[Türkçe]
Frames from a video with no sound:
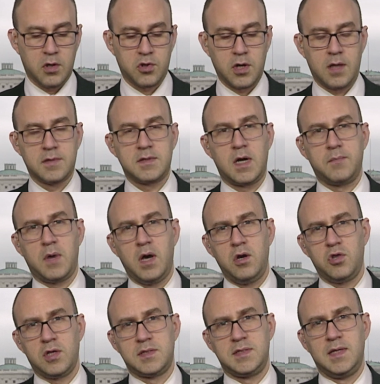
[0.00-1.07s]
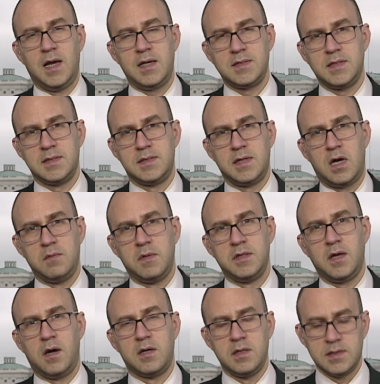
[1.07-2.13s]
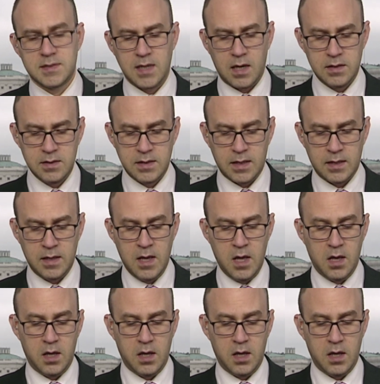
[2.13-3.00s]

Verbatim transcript: Başkan Trump ayrıca silah satın almada akıl sağlığına